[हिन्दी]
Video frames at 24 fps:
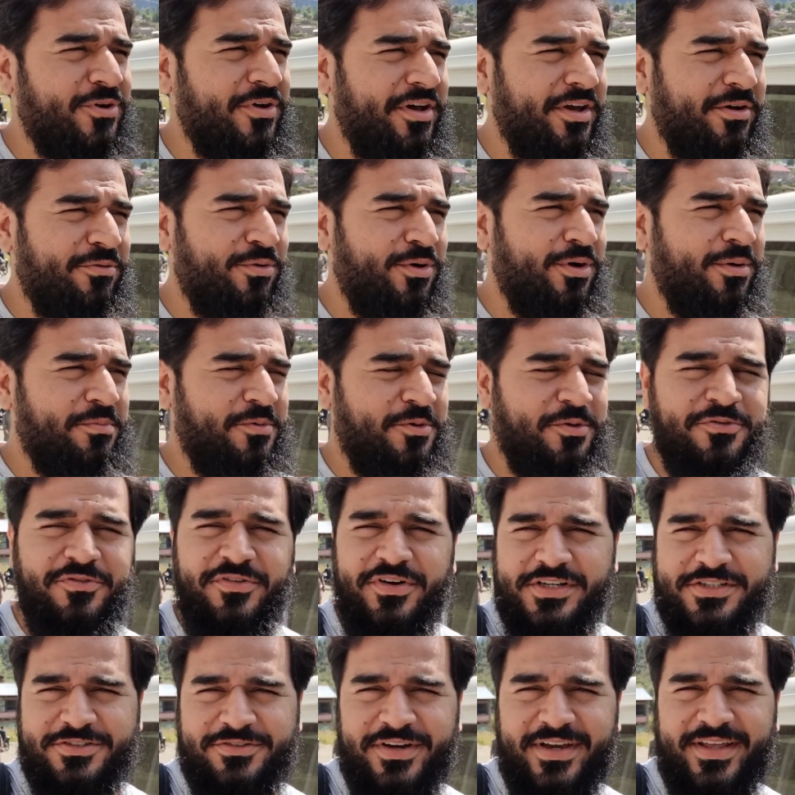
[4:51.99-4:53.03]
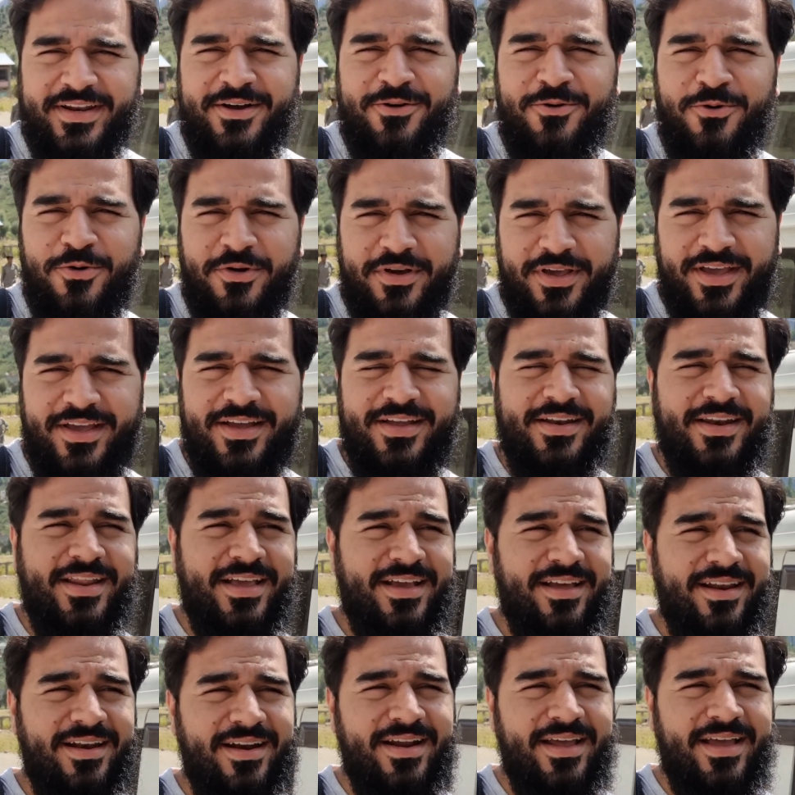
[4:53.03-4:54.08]
जो है वो हम लोग फ्रेश वगैरह होके
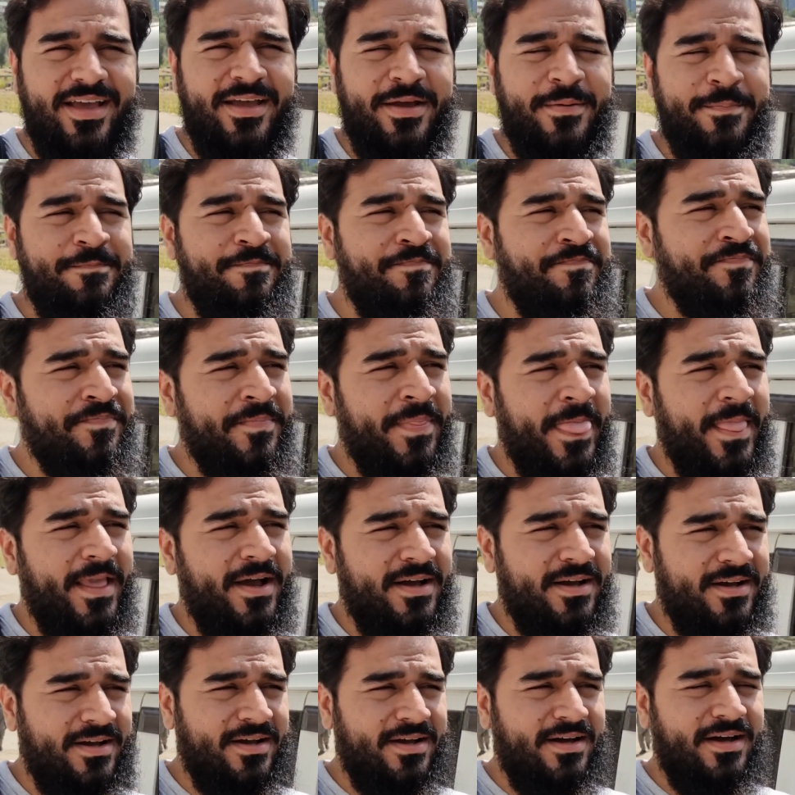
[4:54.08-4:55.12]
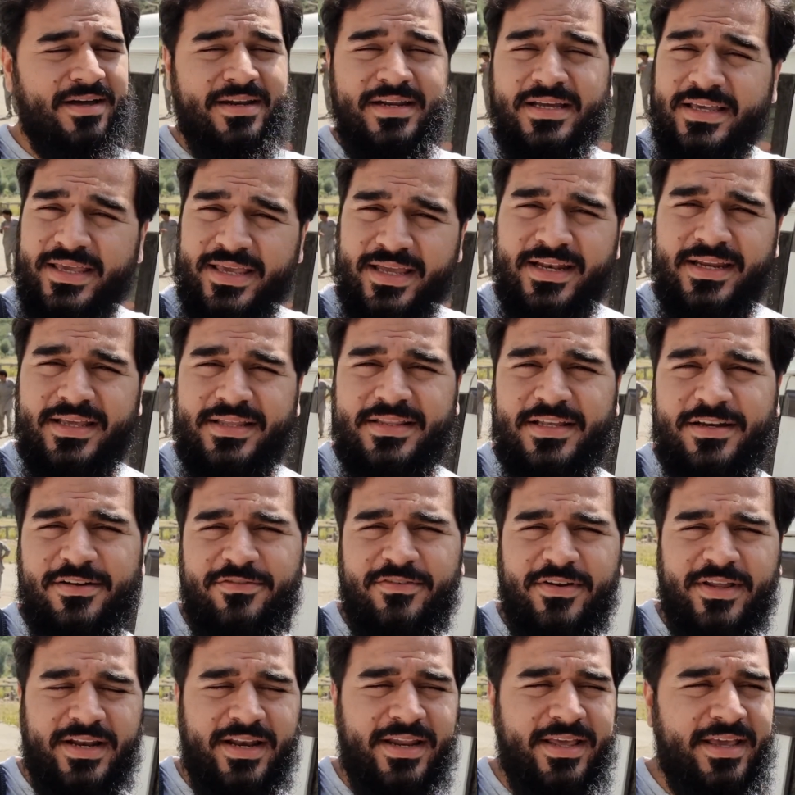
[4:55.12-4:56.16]
निकल रहे हैं अरंगकेल की
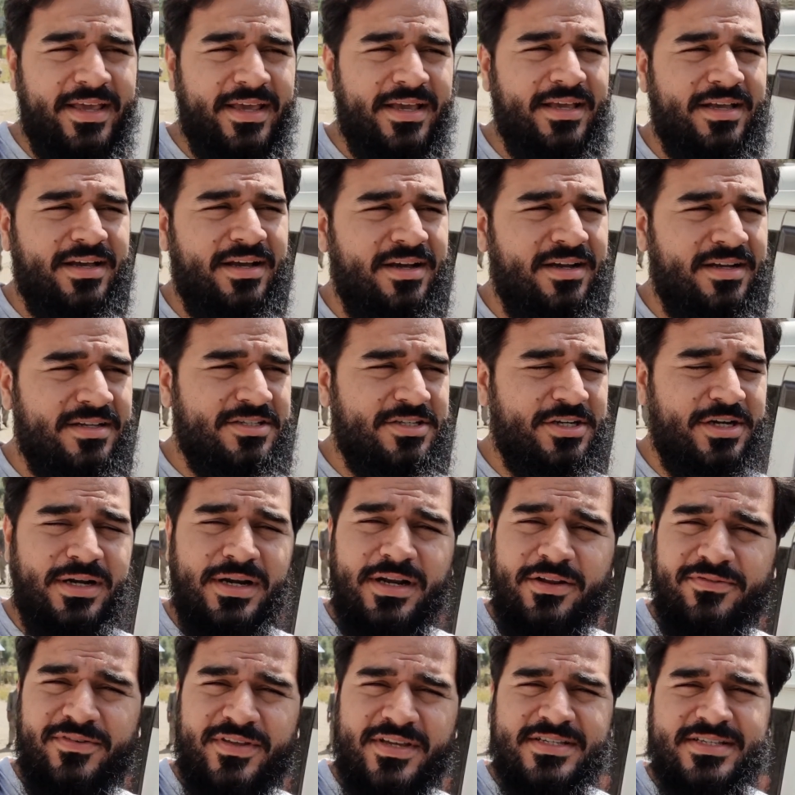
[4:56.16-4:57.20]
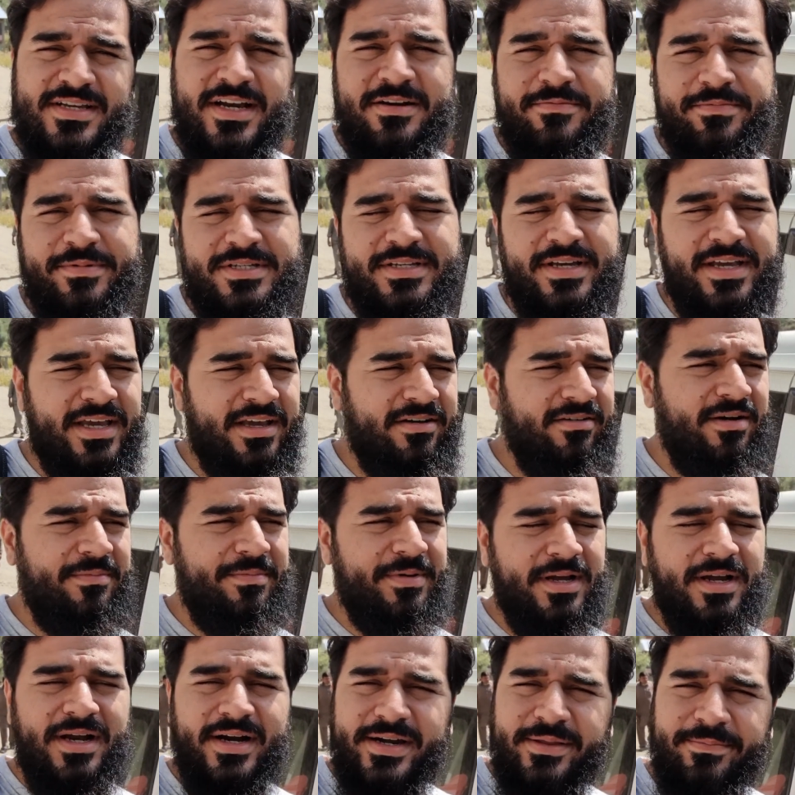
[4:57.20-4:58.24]
तरफ निकलेंगे चेयर लिफ्ट की साइड पे जाएंगे वहाँ
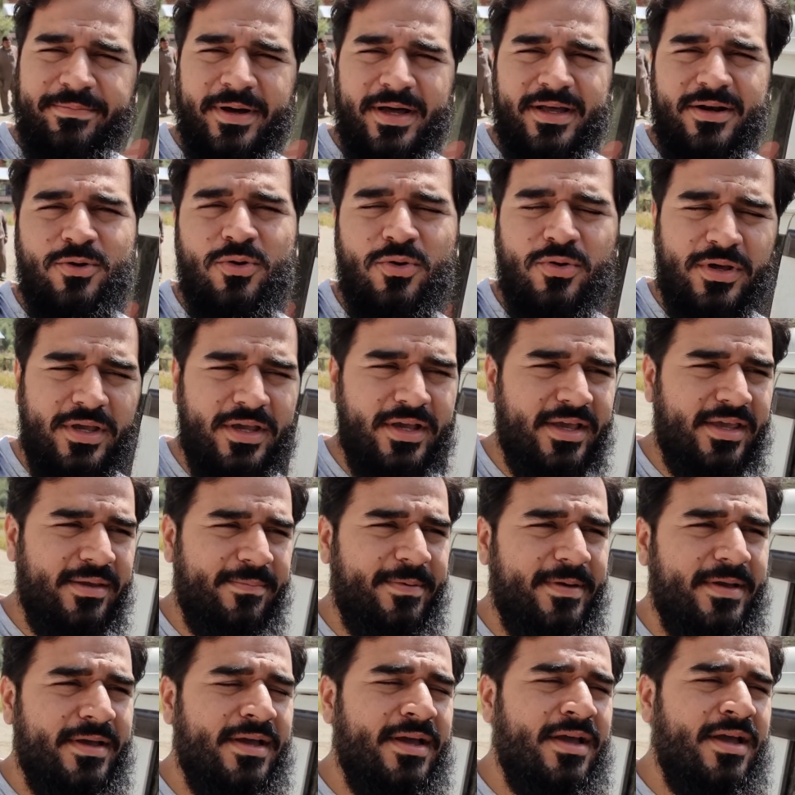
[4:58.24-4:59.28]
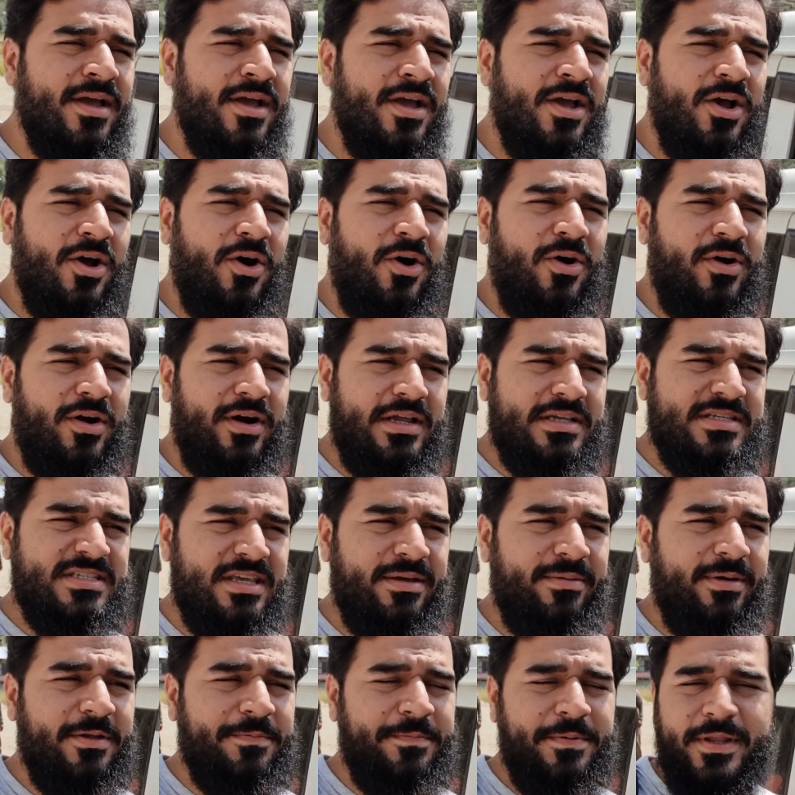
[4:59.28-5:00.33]
पे गाड़ी पार्क होगी कहीं पे और
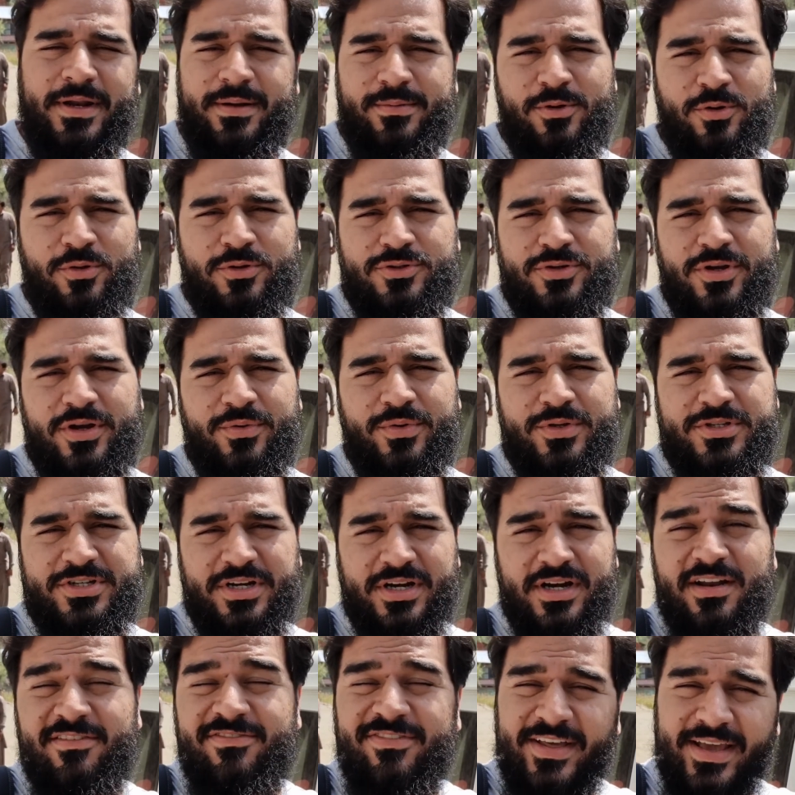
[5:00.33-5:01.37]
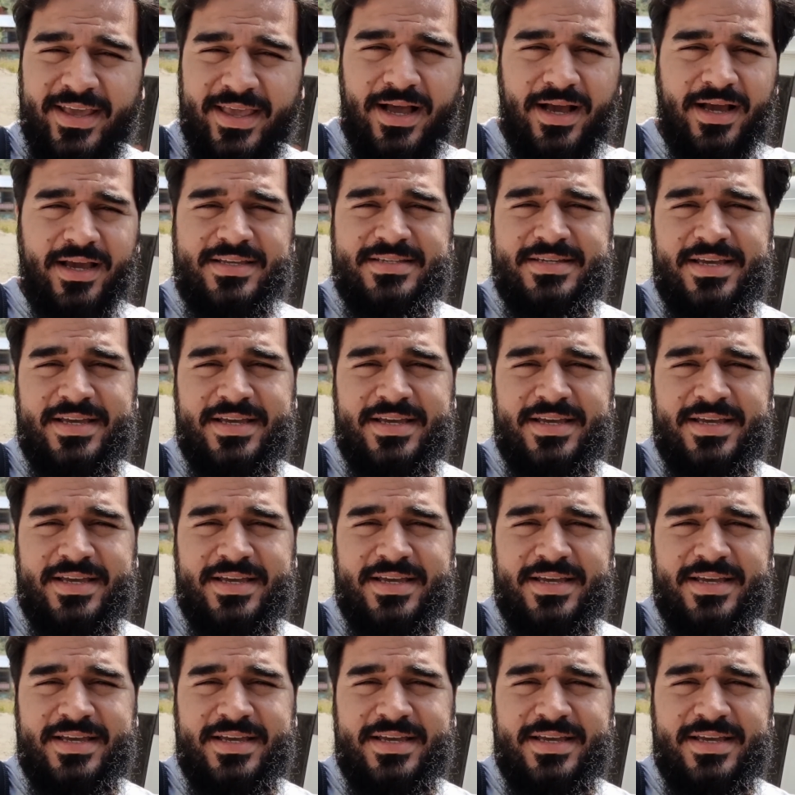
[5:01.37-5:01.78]
इसके बाद फिर हम लोग जो है वो चेयर लिफ्ट लेके आगे